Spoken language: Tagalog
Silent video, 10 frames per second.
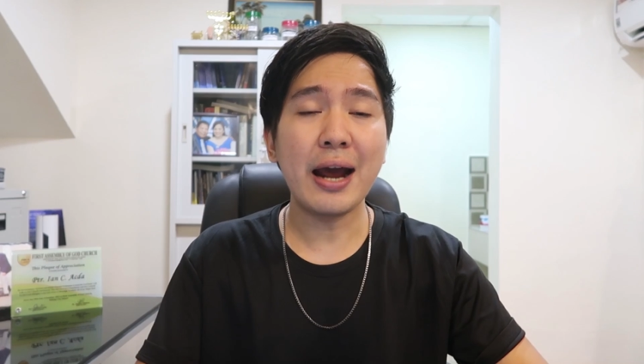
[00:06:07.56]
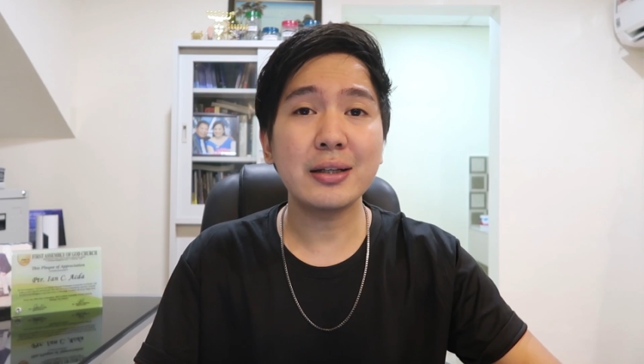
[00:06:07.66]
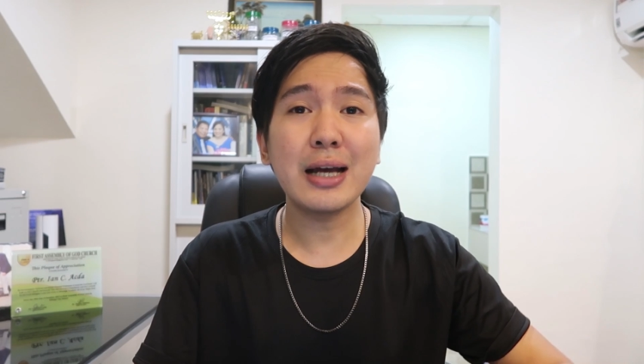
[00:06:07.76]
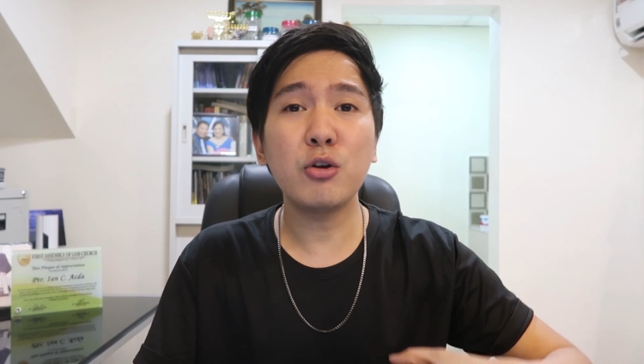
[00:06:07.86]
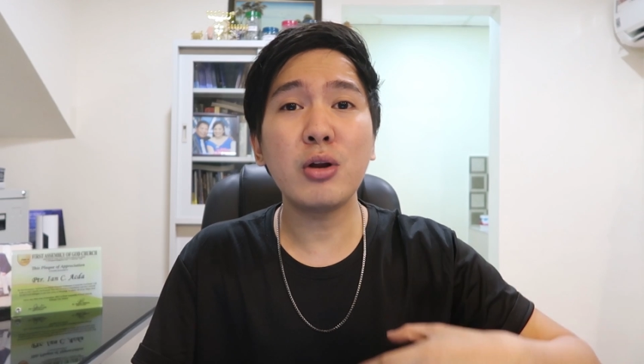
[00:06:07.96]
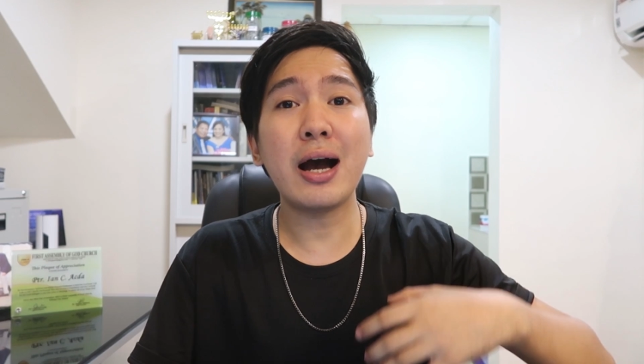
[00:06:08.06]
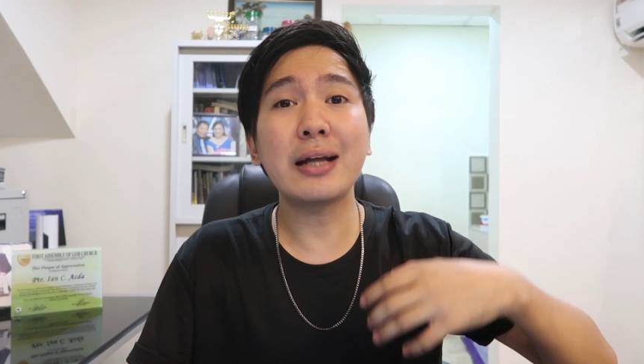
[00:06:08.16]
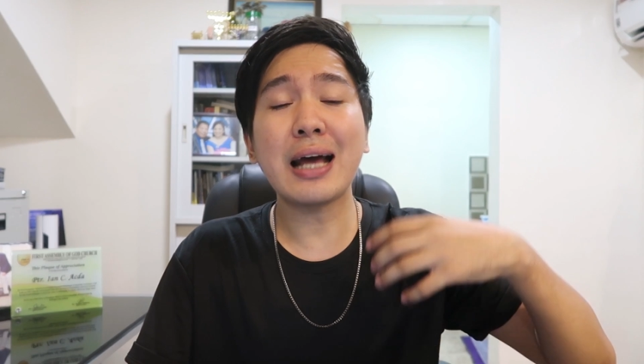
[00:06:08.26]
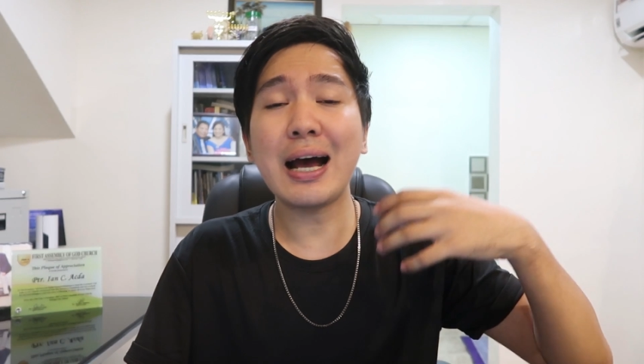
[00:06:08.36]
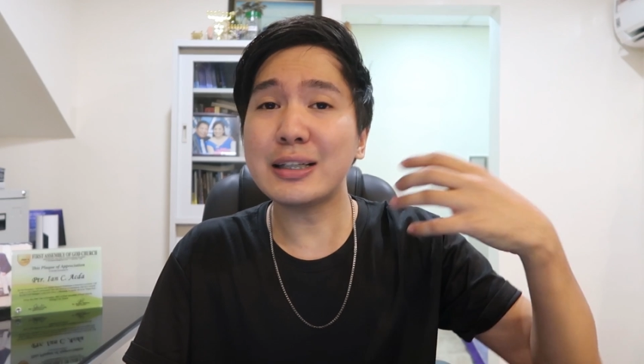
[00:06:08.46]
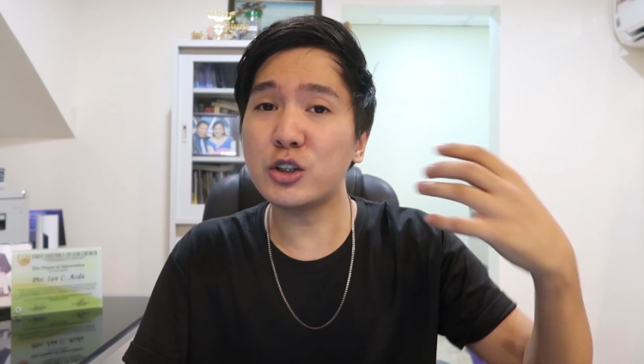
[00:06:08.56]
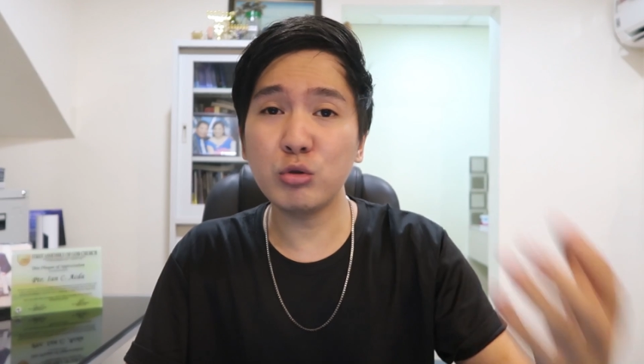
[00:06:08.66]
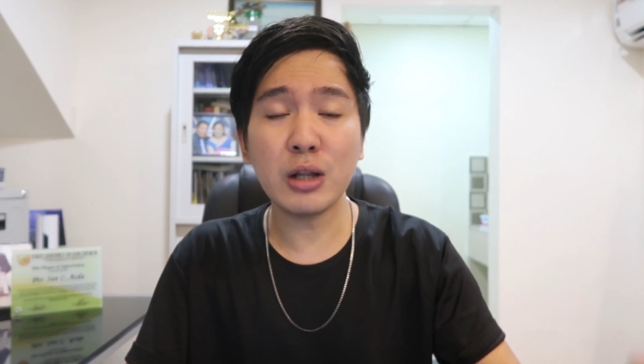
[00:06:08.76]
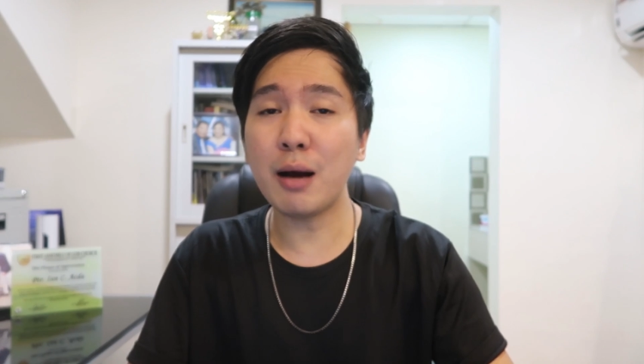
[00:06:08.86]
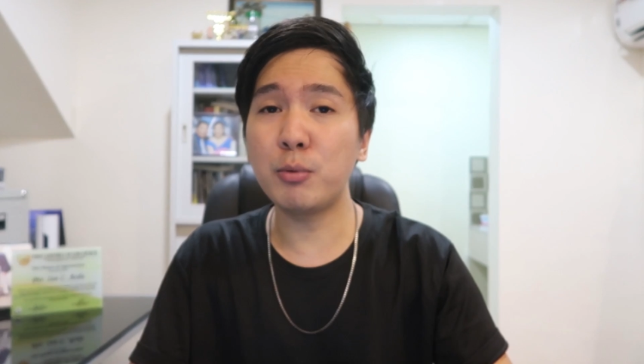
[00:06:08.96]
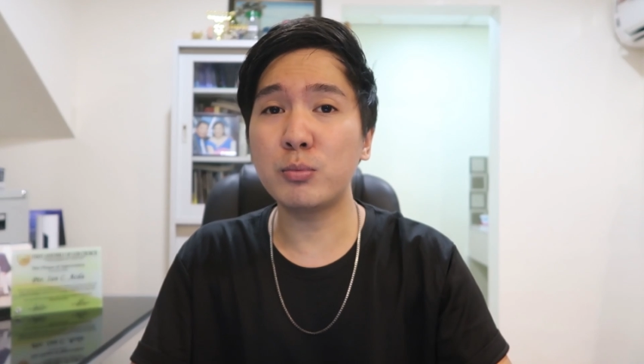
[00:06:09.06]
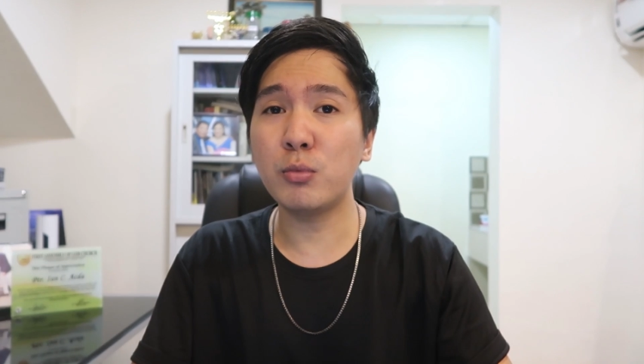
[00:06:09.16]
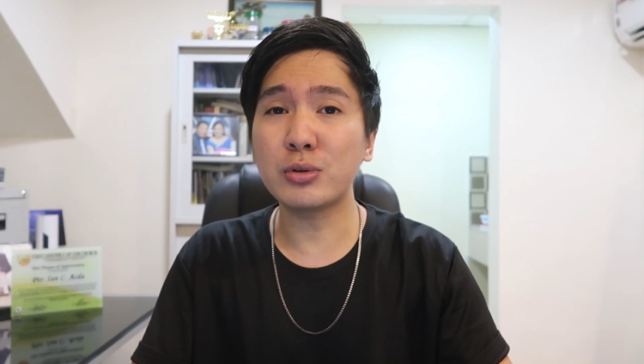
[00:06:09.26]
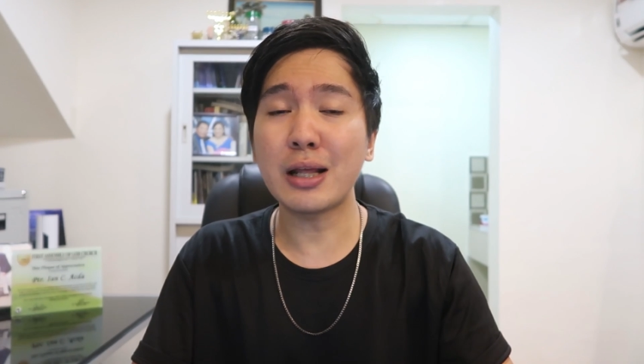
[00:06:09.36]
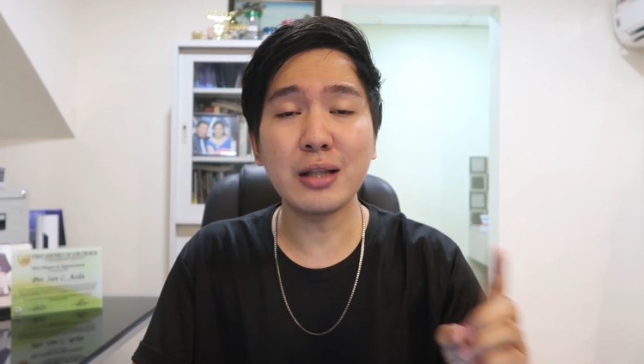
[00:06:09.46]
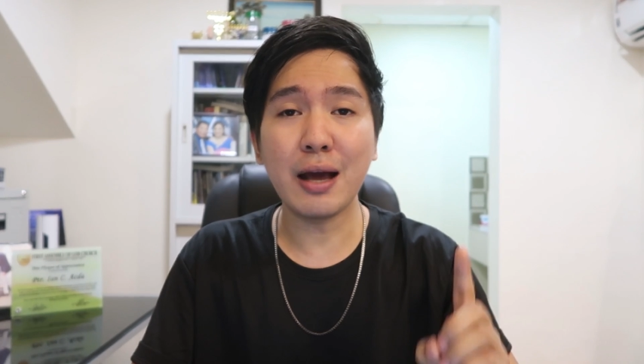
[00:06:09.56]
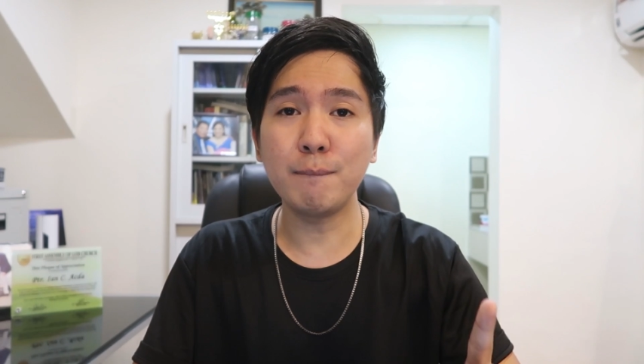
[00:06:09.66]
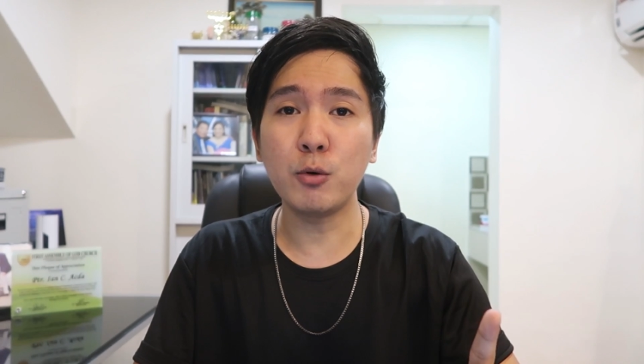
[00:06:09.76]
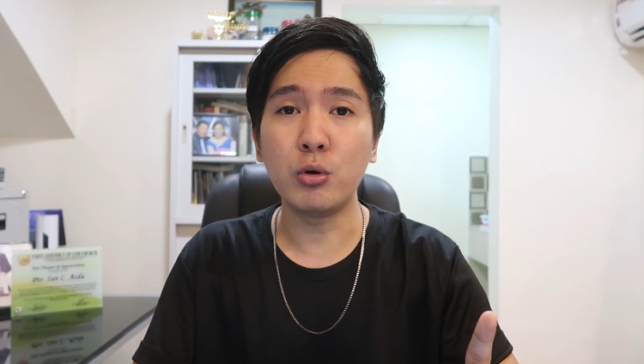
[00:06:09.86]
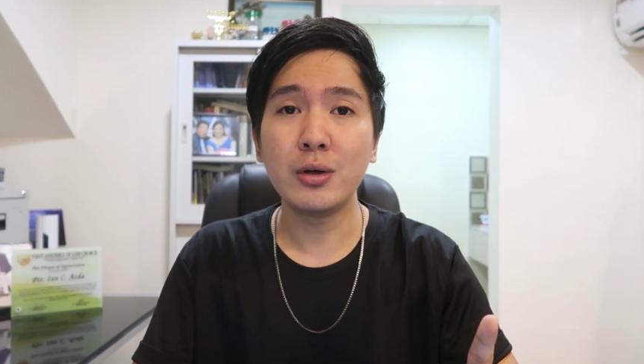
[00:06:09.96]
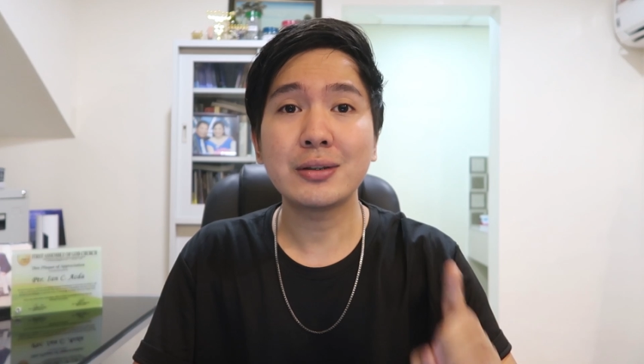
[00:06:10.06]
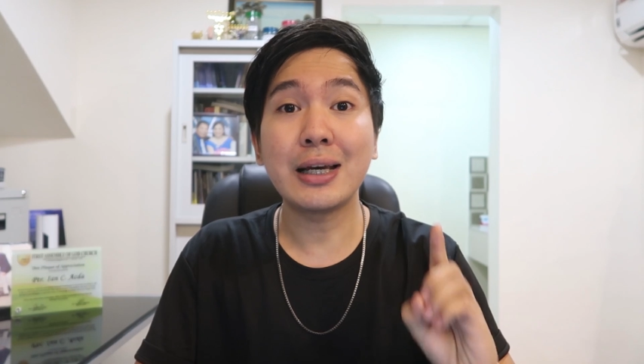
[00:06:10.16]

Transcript: Kahit gano'n ang kataas yung naabot mo, tandaan mo,